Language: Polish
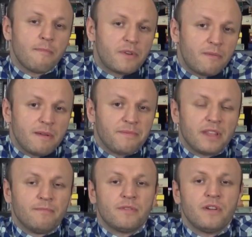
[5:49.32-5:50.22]
Problem
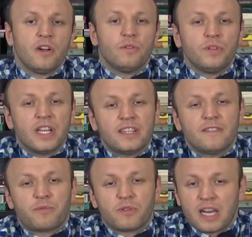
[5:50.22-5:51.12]
ten był ujęty
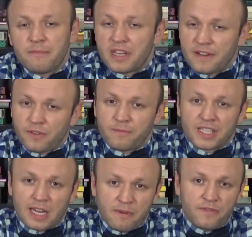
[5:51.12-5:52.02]
w programie reform
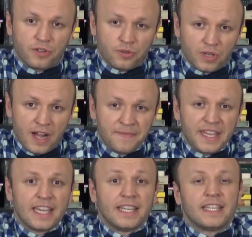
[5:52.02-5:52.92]
skarbowych króla,
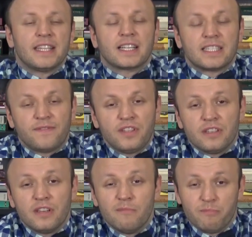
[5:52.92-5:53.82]
jednak z
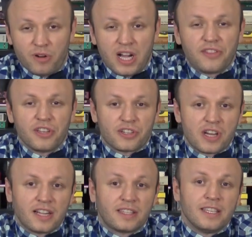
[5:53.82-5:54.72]
winy bogatej
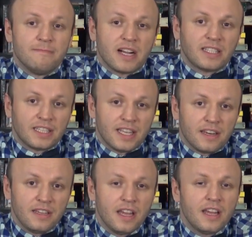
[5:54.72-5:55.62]
szlachty i
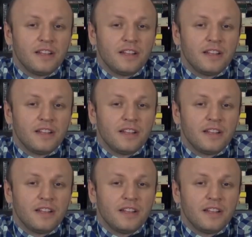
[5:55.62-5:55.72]
magnaterii